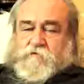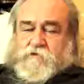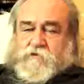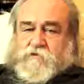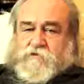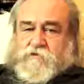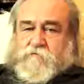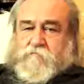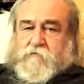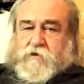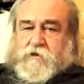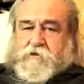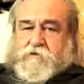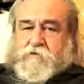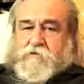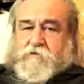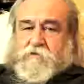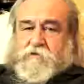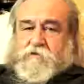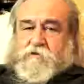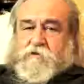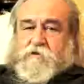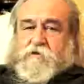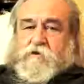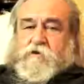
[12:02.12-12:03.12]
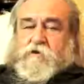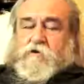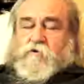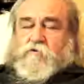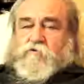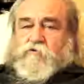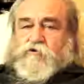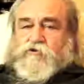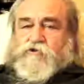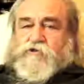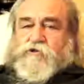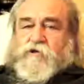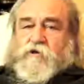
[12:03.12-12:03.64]
na Syberii.
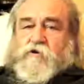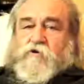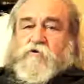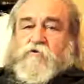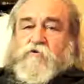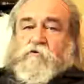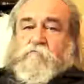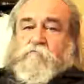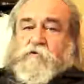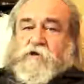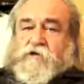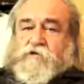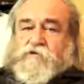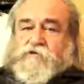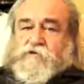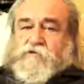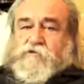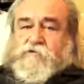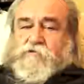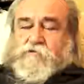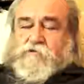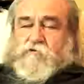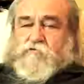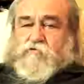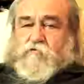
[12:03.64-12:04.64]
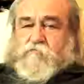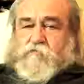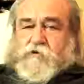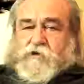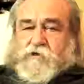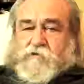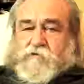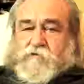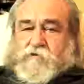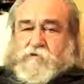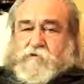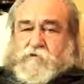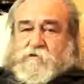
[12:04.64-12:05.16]
Rozdzielono mężczyzn i
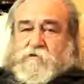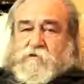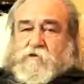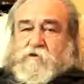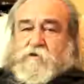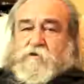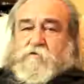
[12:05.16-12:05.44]
kobiety.